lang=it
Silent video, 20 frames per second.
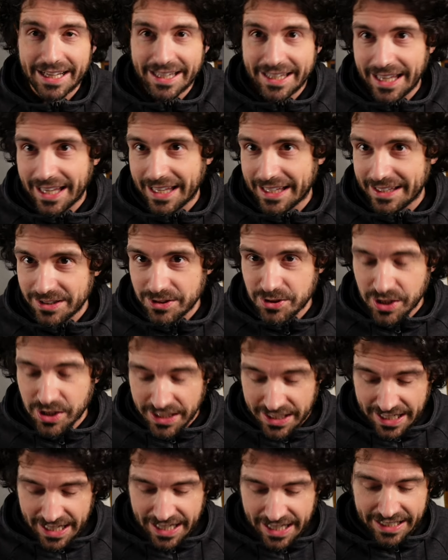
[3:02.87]
che in
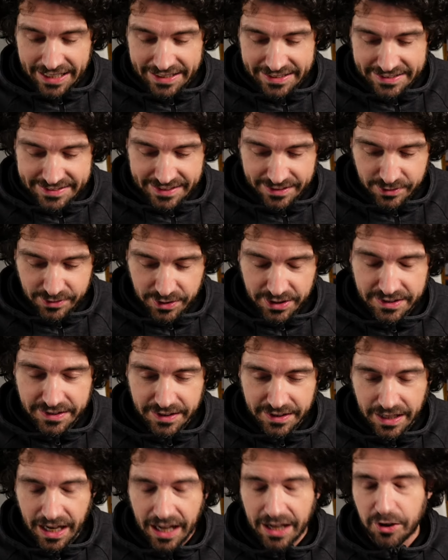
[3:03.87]
generale gli Stati
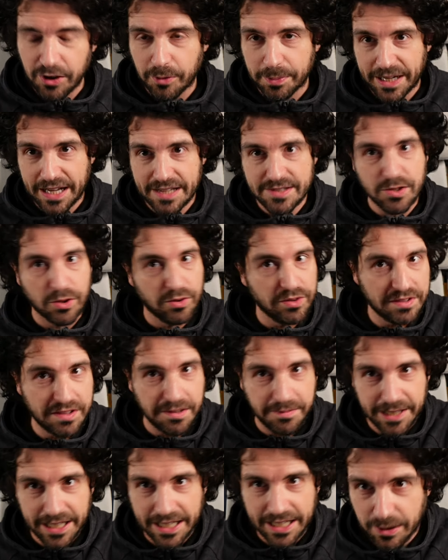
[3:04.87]
Uniti hanno preso
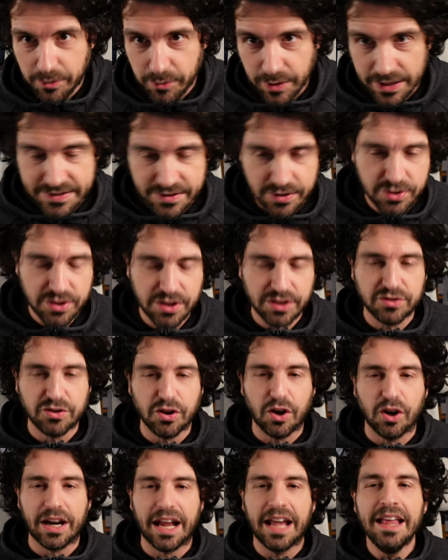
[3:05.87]
di mira questo
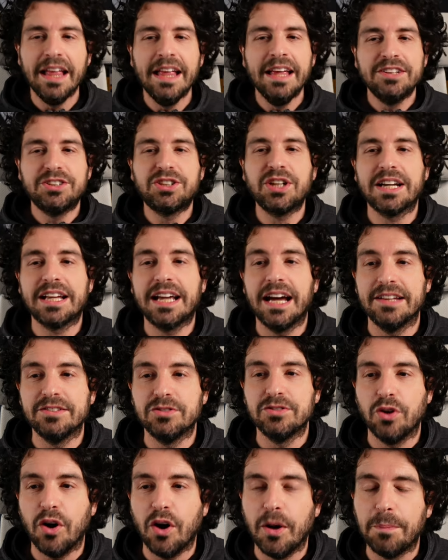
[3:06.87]
settore
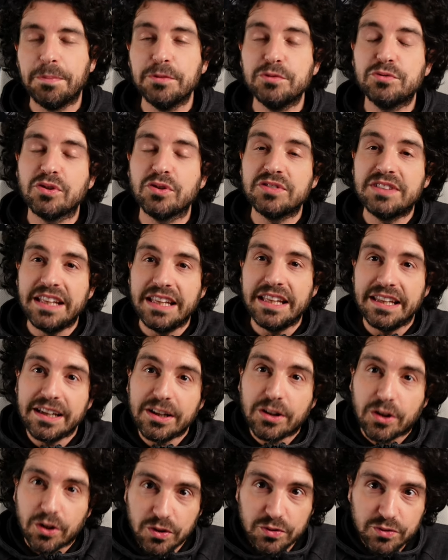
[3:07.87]
cercando appunto di
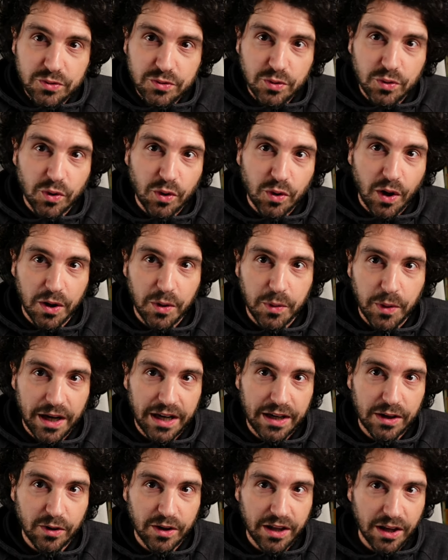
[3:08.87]
ricondurlo a
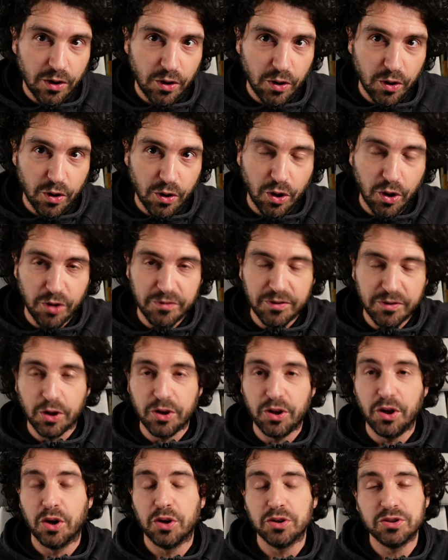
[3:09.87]
quello che loro
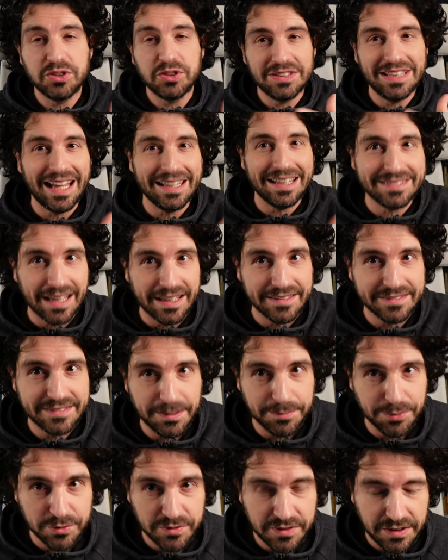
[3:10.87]
vogliono da
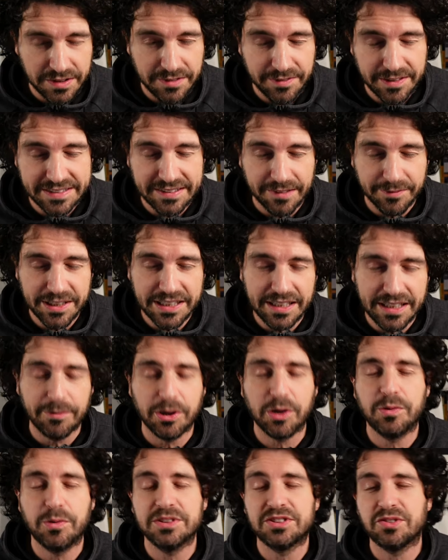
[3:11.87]
tanti punti di vista. Vedremo
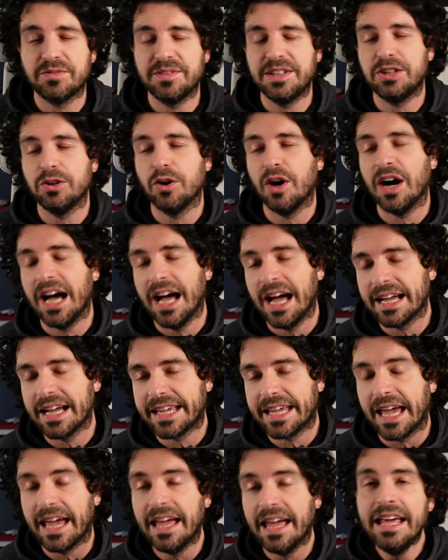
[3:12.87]
in questo video
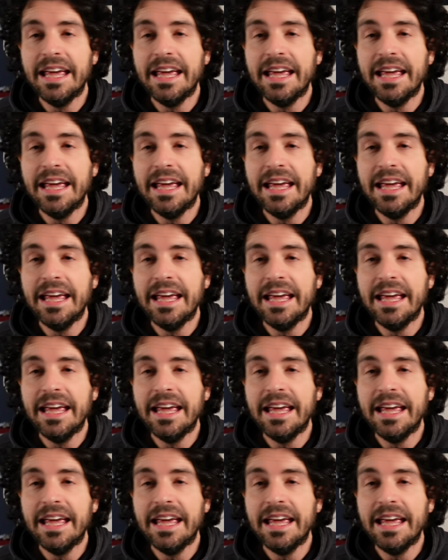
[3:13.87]
anche